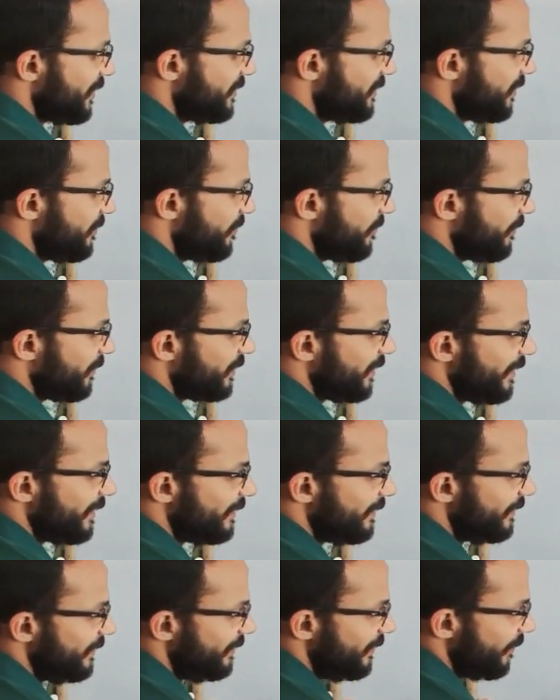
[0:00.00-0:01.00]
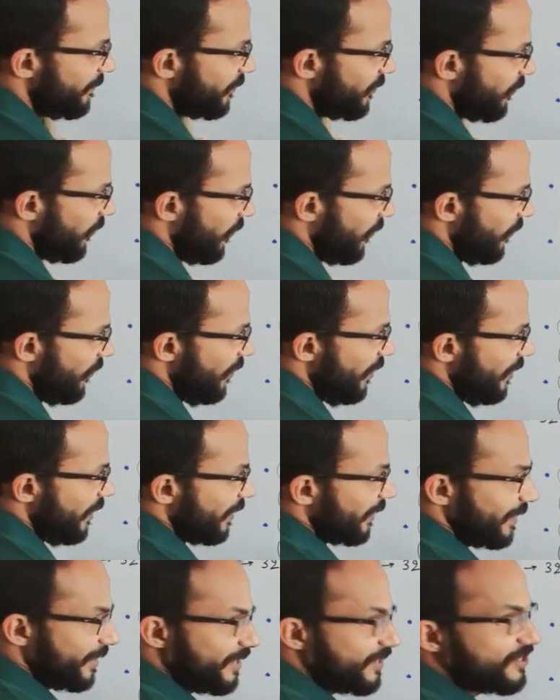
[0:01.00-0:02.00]
चाहिए हमें पता है कि नहीं आपको
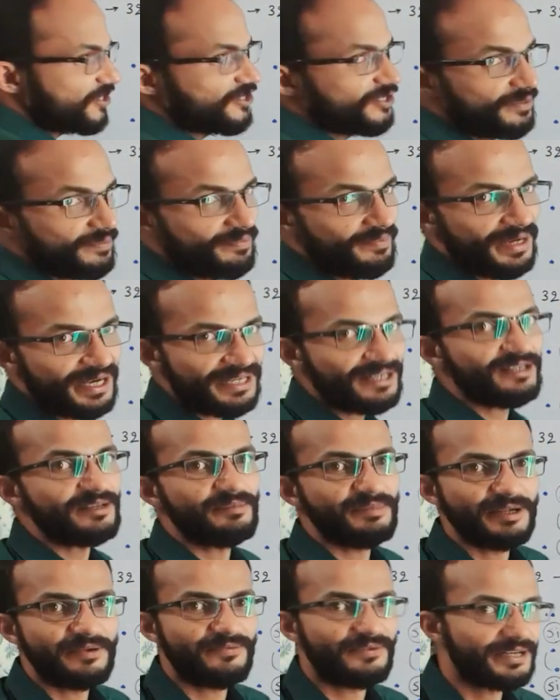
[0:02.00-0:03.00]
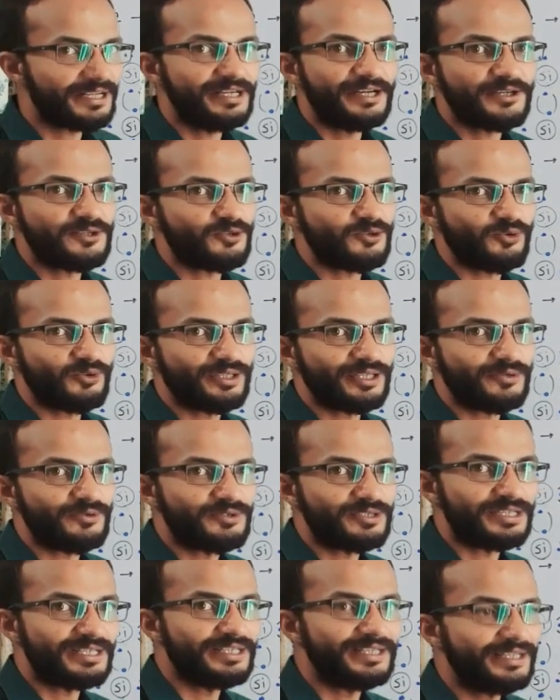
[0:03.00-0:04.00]
कंडक्शन मेटल में फ्री इलेक्ट्रॉन होते हैं
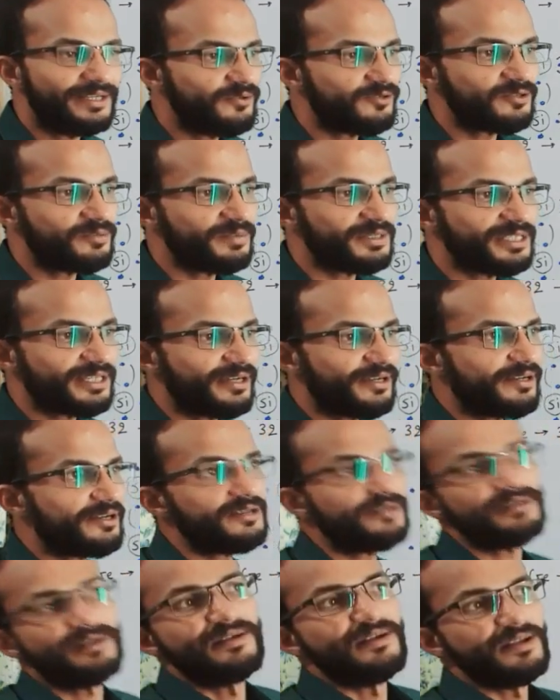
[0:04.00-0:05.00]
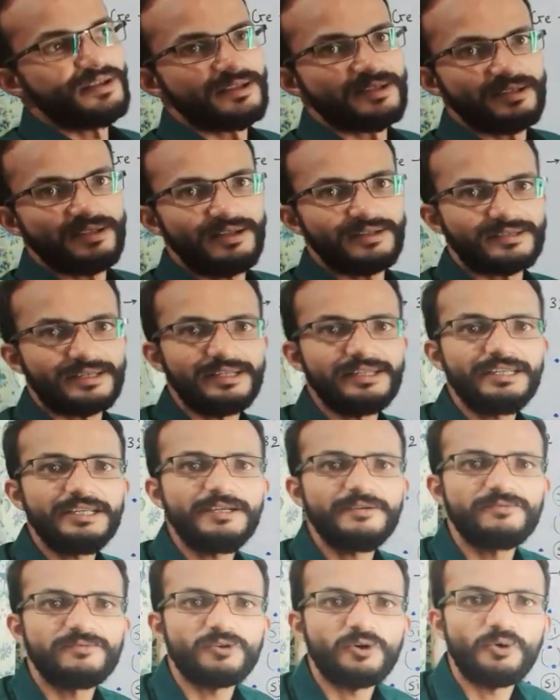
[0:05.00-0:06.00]
उसीलिए उसमें से करंट जल्दी
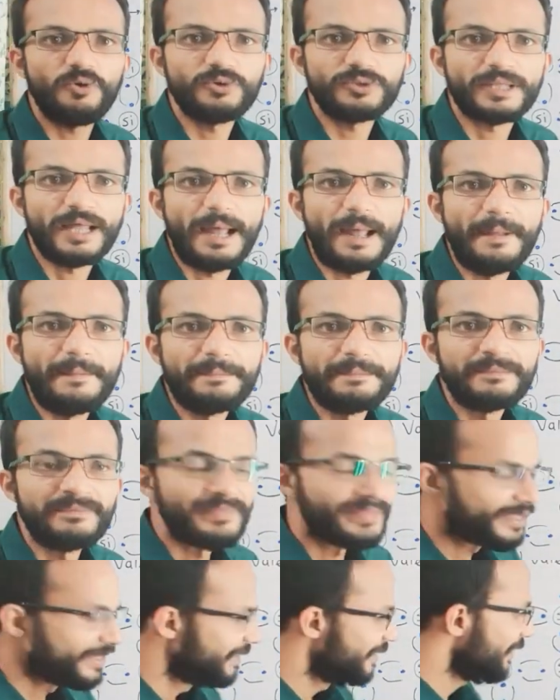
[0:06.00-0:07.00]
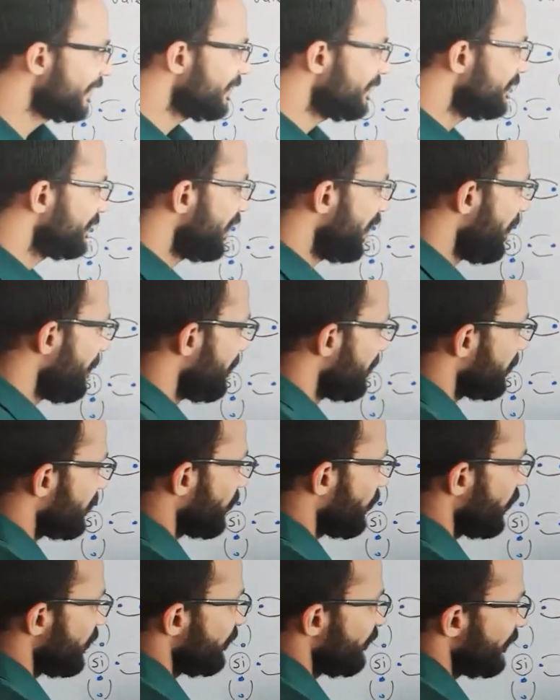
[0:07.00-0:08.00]
ही फ्लो होता है लेकिन यहाँ पर तो
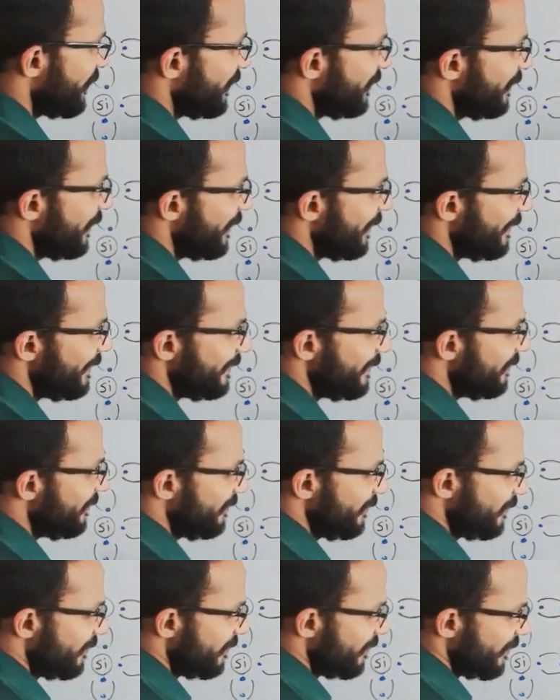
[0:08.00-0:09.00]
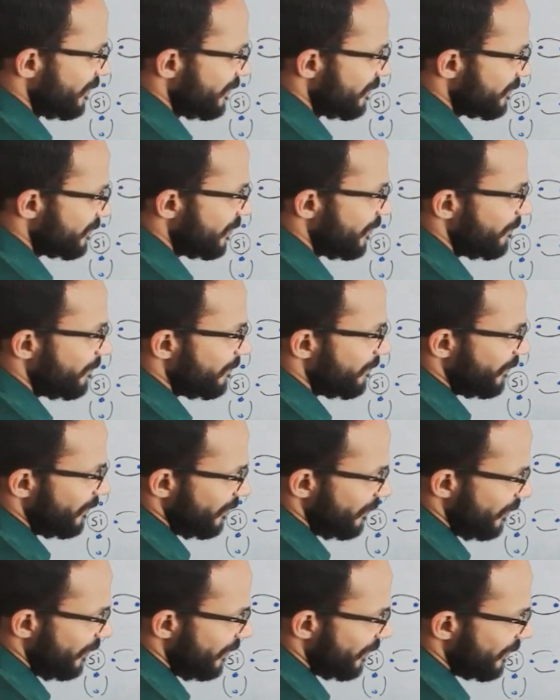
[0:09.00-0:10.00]
कोई फ्री है नहीं सब
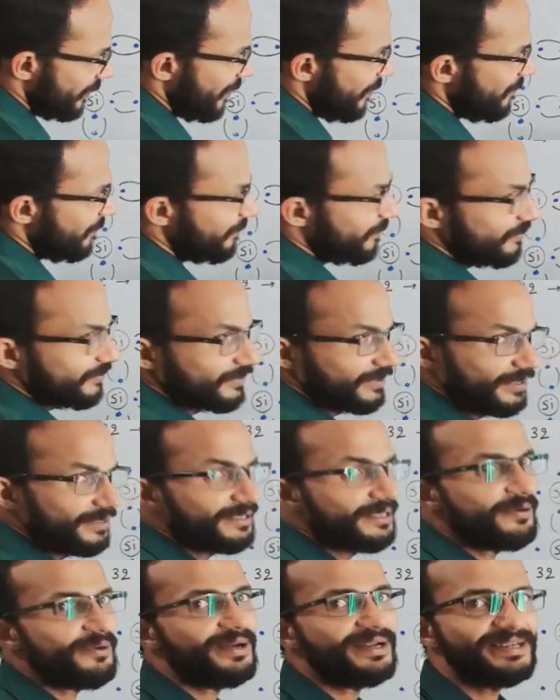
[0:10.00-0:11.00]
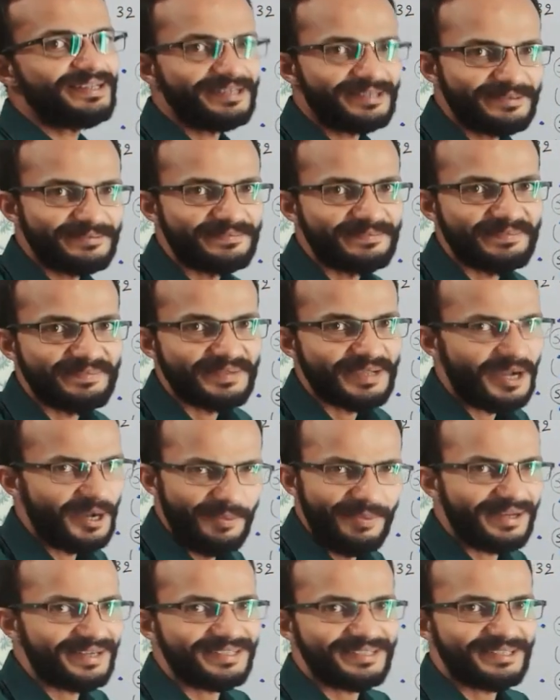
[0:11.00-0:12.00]
आ, काम धंधे वाले हैं
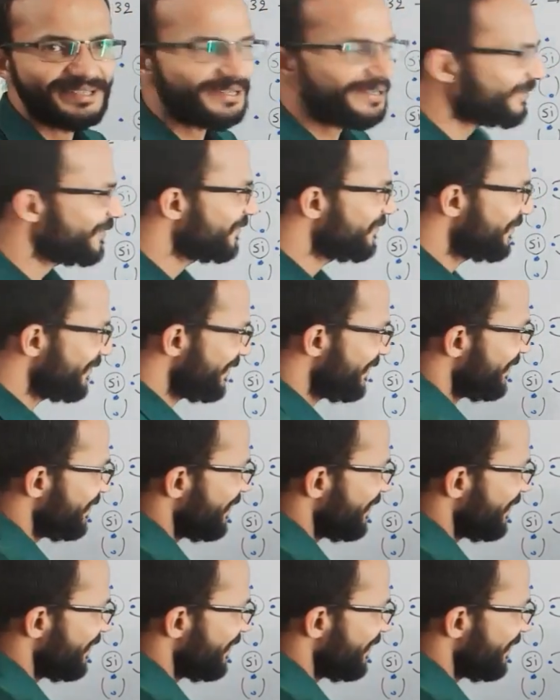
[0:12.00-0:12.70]
हमारी तरह कोई फ्री